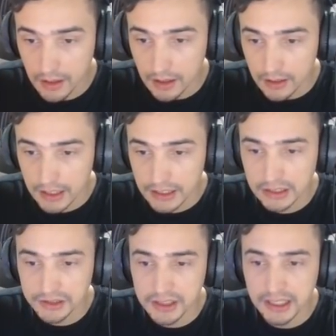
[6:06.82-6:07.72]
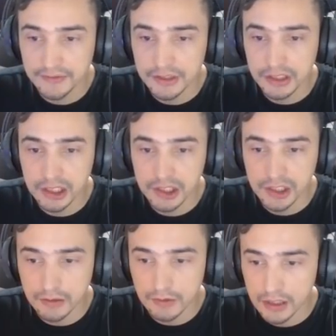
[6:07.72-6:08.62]
E aí a gente grava
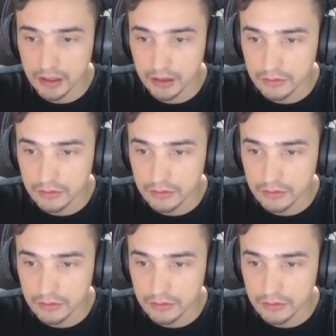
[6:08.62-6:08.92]
direitinho aí.